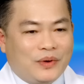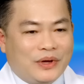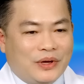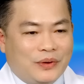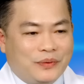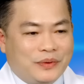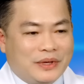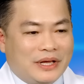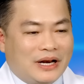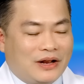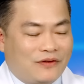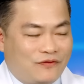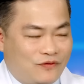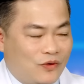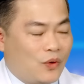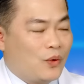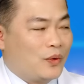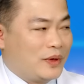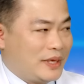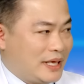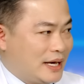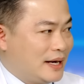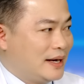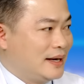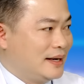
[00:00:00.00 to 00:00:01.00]
hiệu như là phù
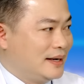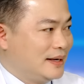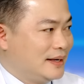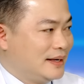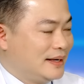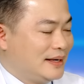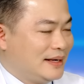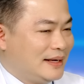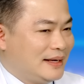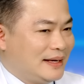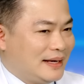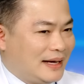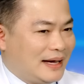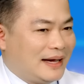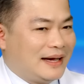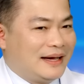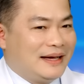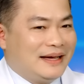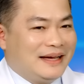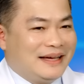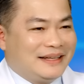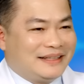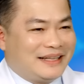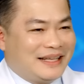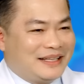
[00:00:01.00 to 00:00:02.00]
chân.
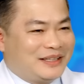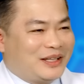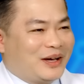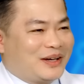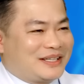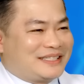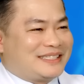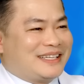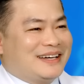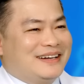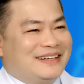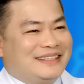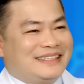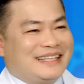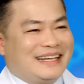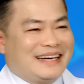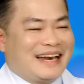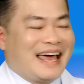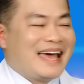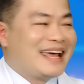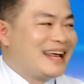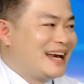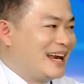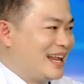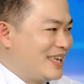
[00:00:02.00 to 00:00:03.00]
Thì thật sự thì
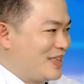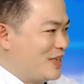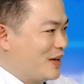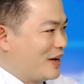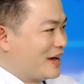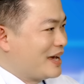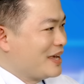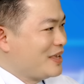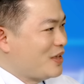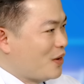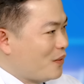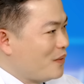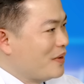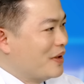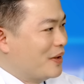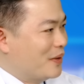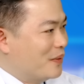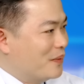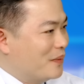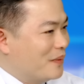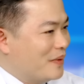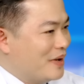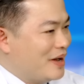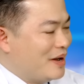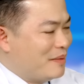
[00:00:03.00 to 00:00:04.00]
đây là những cái dấu
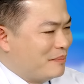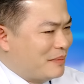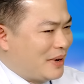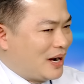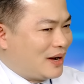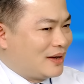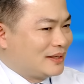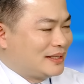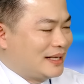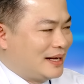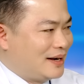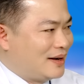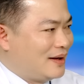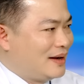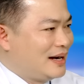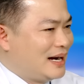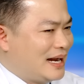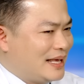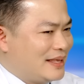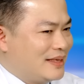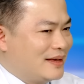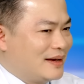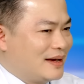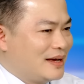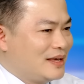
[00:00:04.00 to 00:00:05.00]
hiệu mà có thể nói là
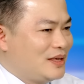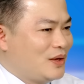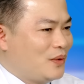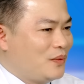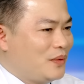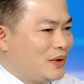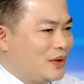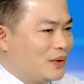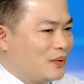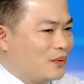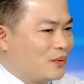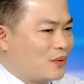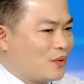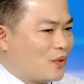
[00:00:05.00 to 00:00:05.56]
những cái dấu hiệu